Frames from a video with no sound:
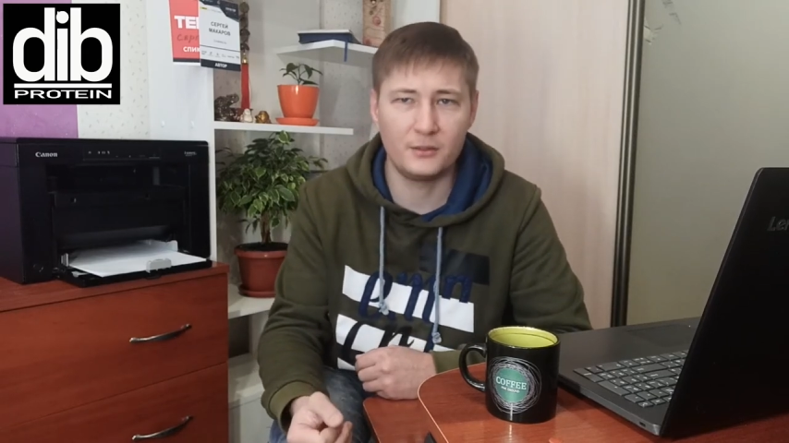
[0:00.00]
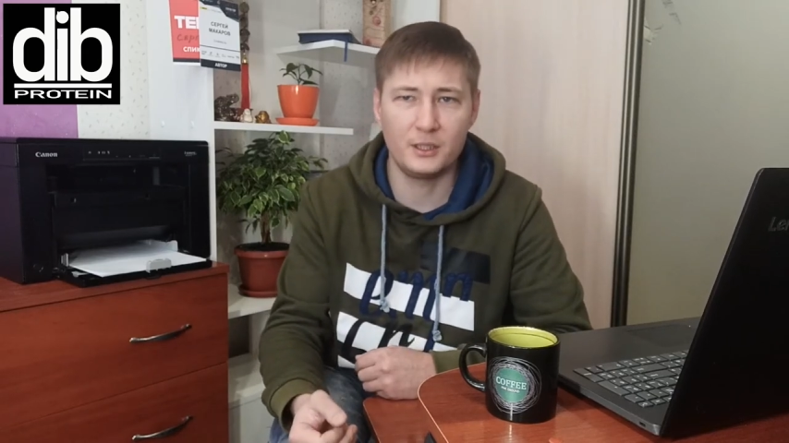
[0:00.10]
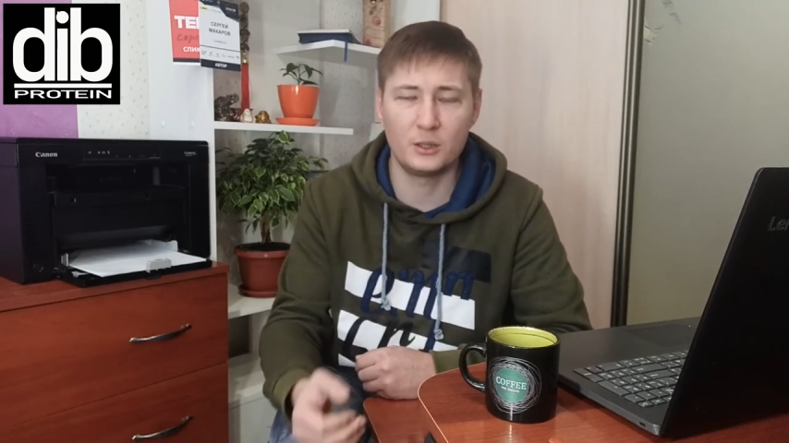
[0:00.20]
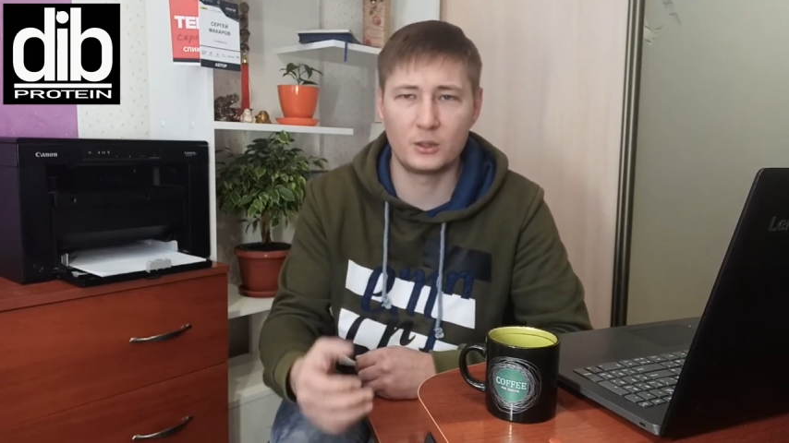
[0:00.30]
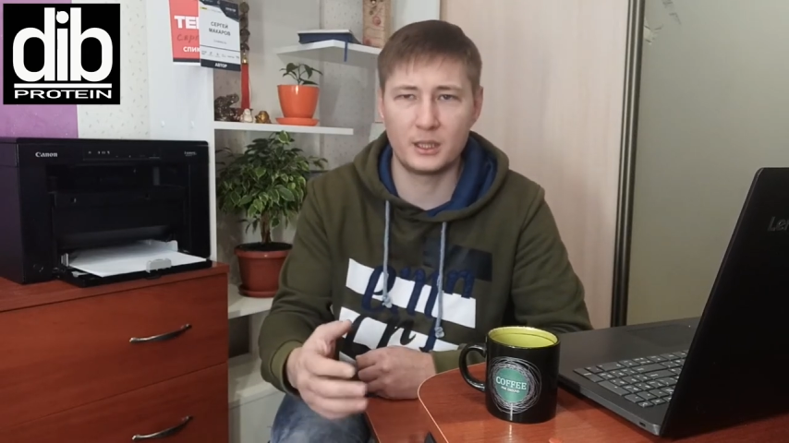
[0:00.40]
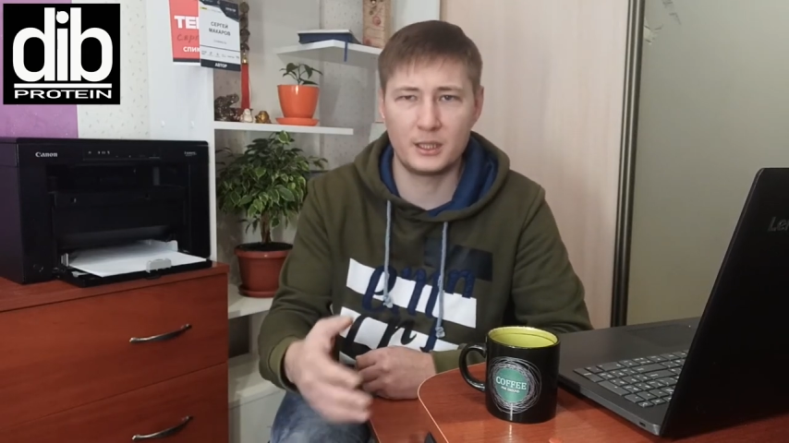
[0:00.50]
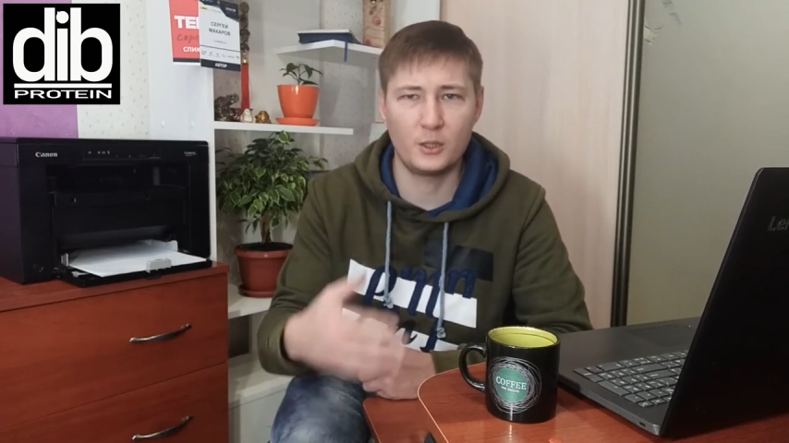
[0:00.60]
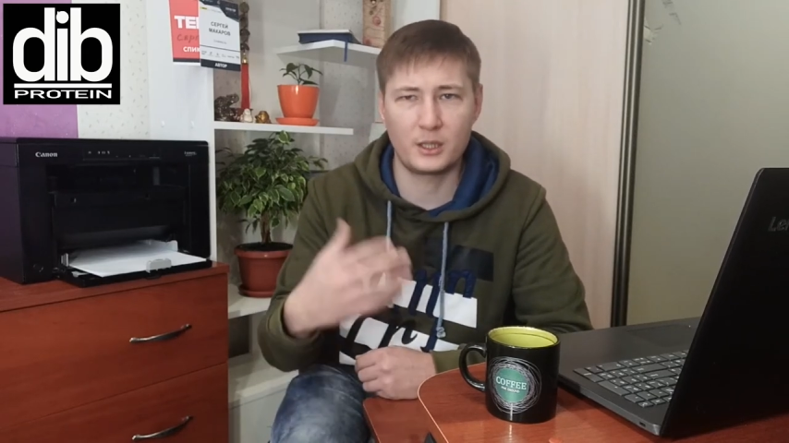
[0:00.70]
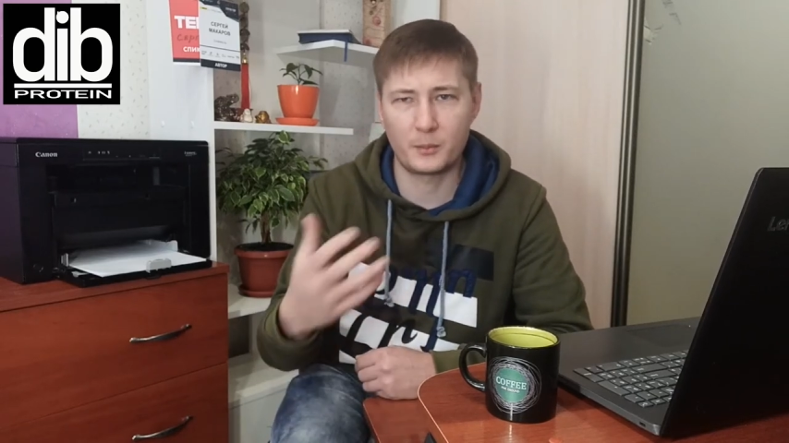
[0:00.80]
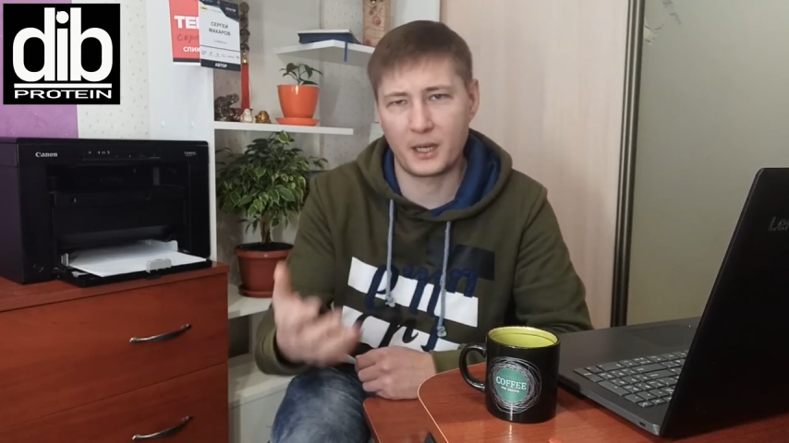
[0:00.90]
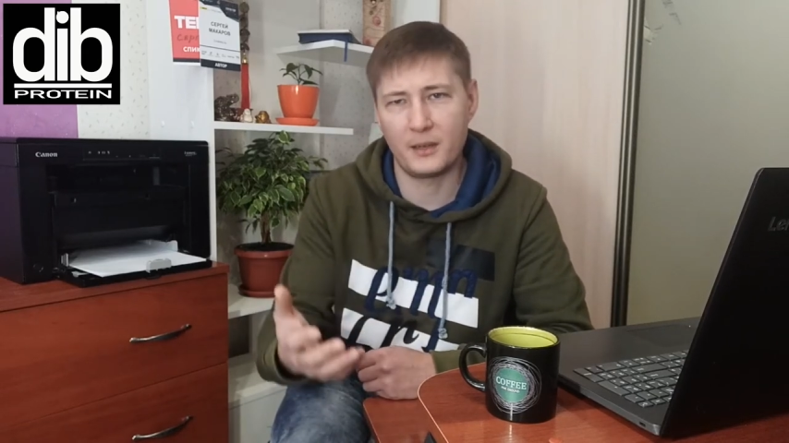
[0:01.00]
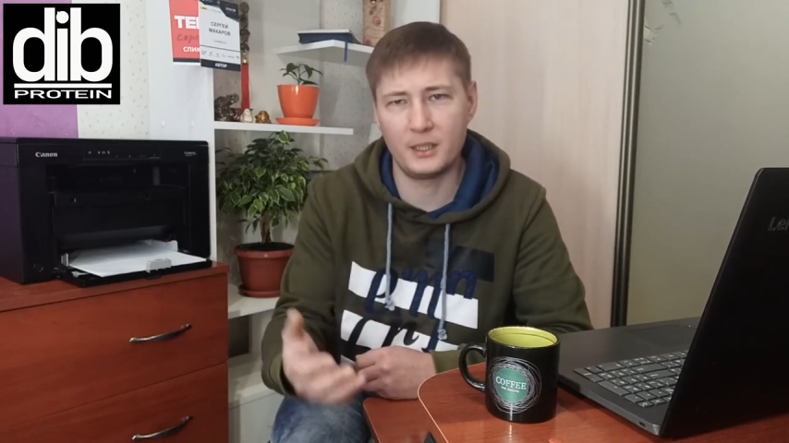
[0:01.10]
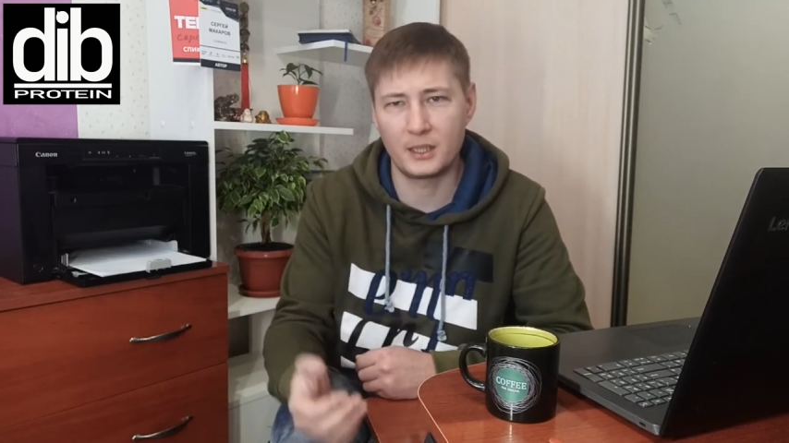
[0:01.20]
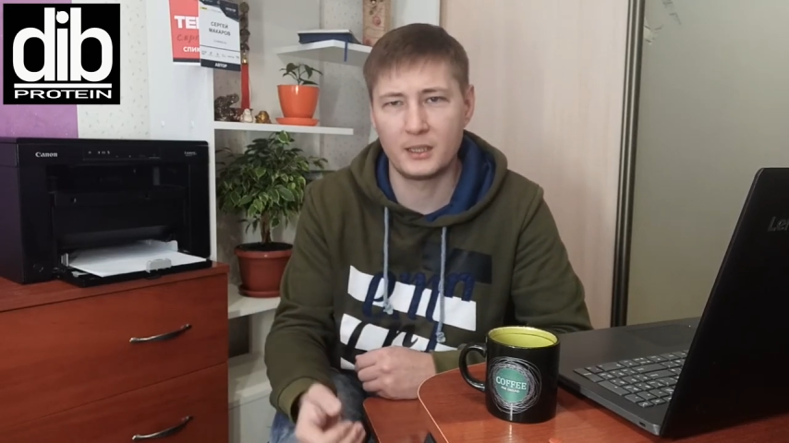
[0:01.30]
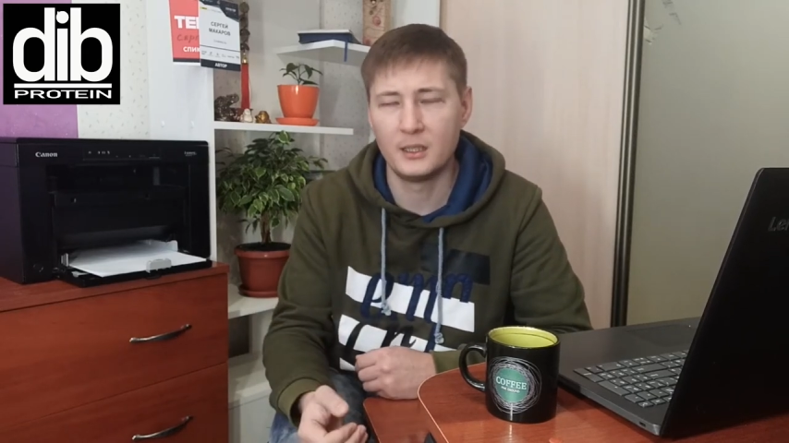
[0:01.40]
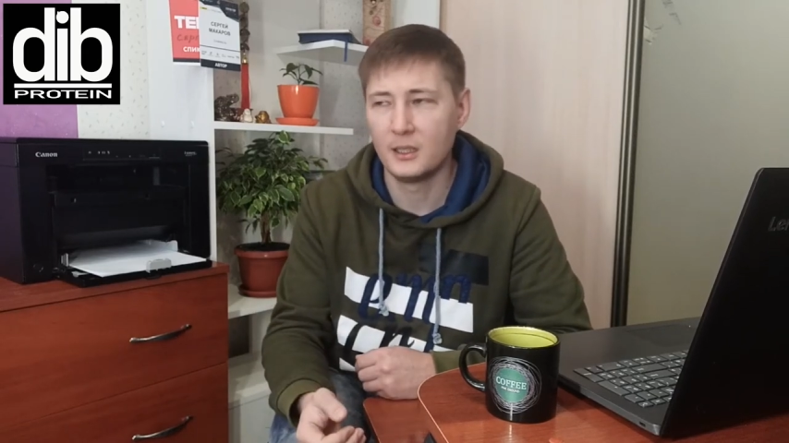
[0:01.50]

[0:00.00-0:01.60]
в видео, надеюсь, я правильно